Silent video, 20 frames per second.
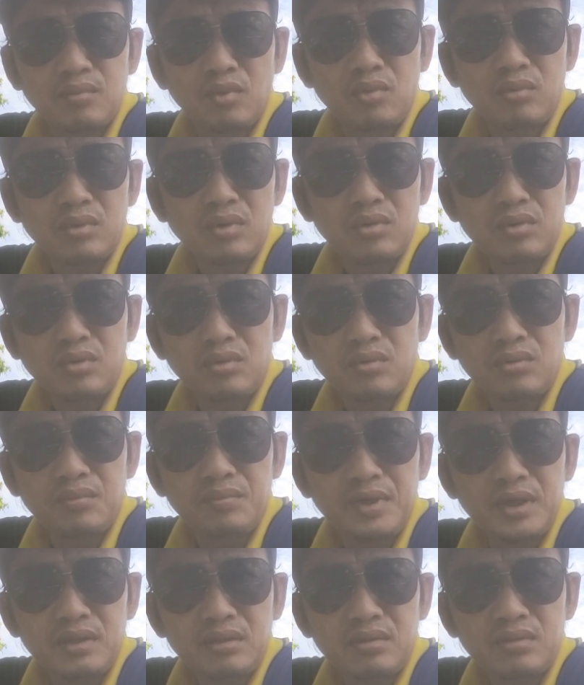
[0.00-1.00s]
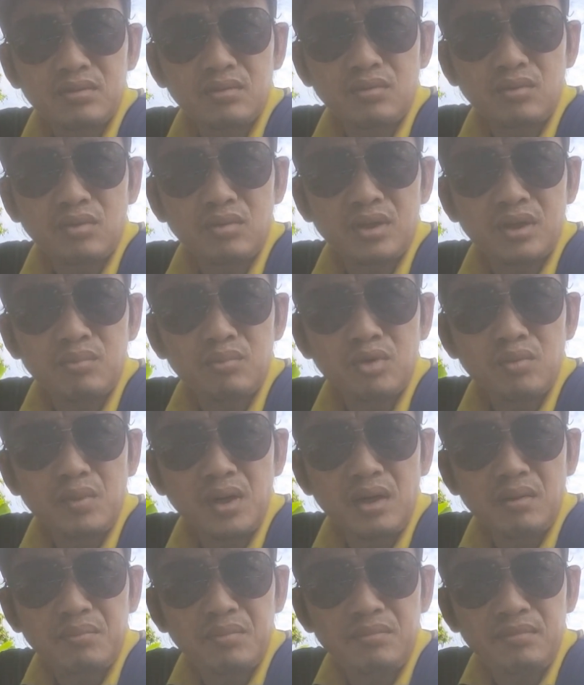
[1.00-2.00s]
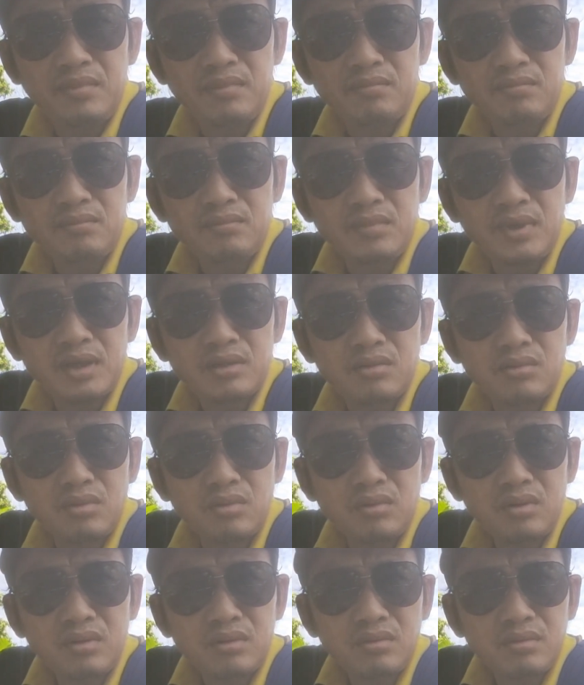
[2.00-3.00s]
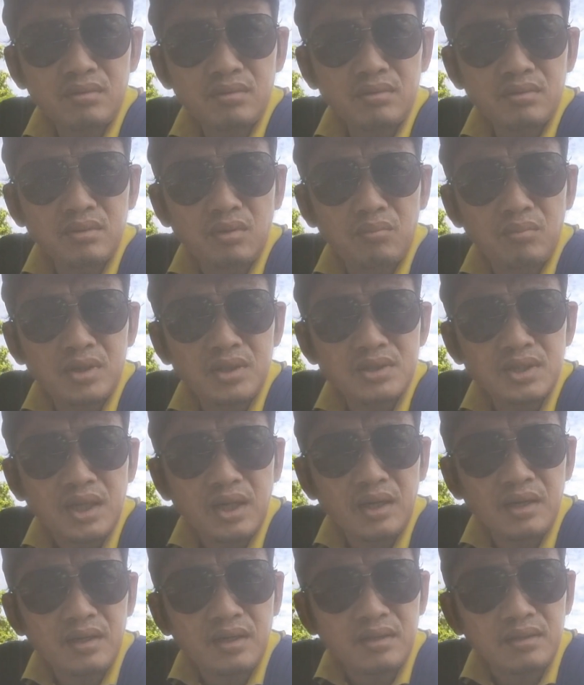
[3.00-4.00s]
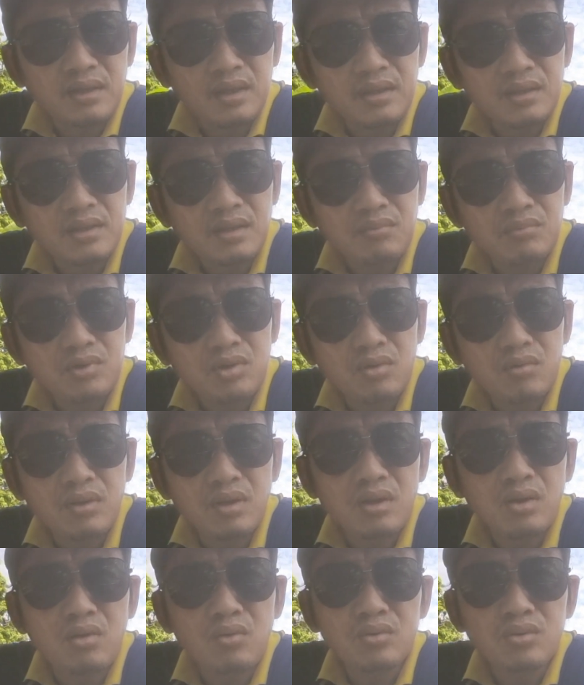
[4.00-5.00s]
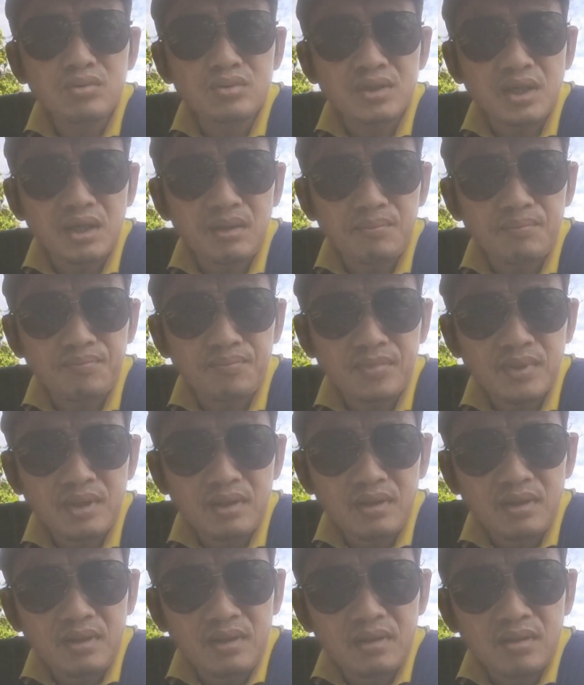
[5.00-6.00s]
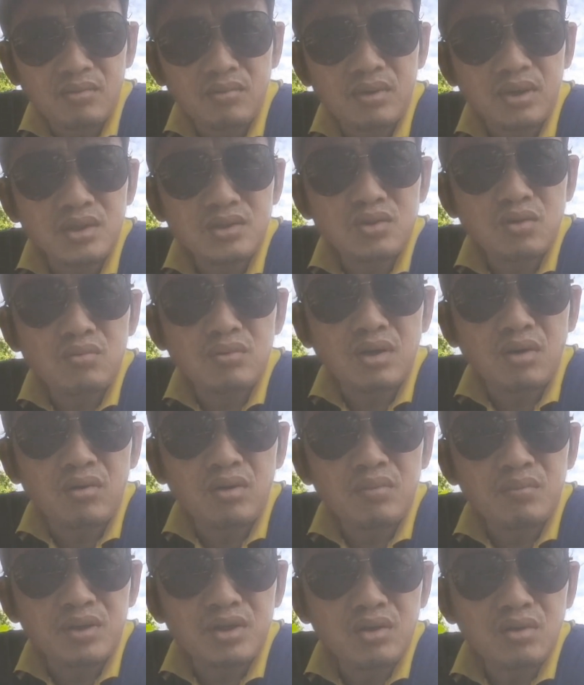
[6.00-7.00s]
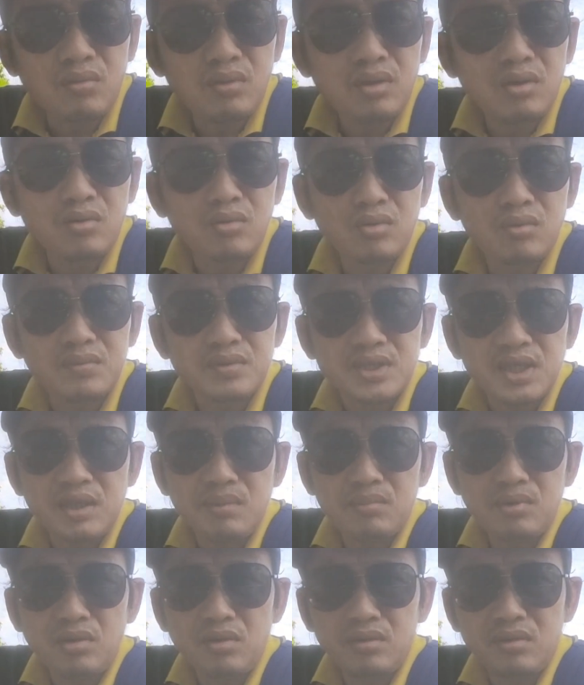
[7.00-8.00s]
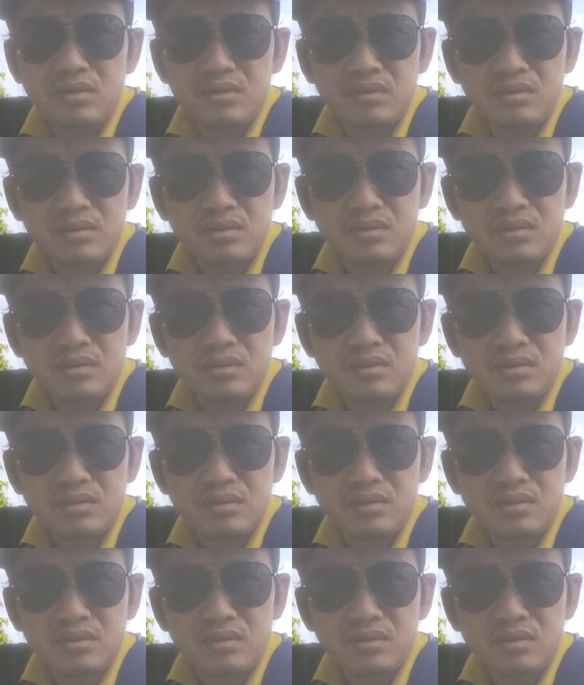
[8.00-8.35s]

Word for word: muốn nói tôi biết tôi nói thêm nó bớt muốn biết tôi nói đúng hay sai ganh tị không vô zalo tôi xem tôi để số điện thoại đó mình vô zalo tôi mình xem coi